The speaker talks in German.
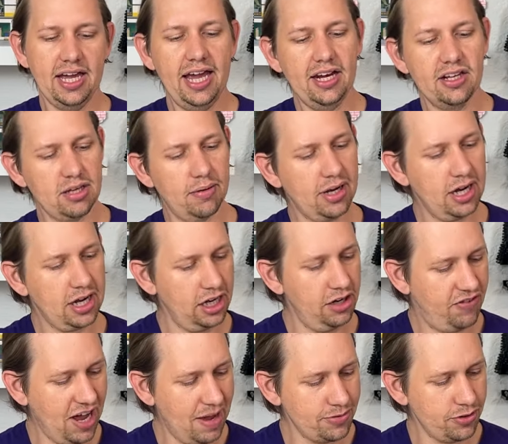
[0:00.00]
hey, das ist aber gar keine
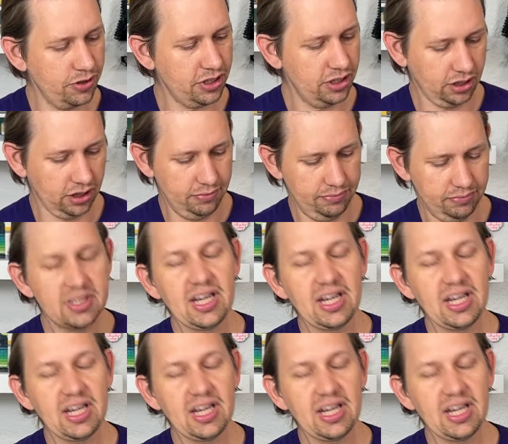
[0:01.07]
Farbseuche drin.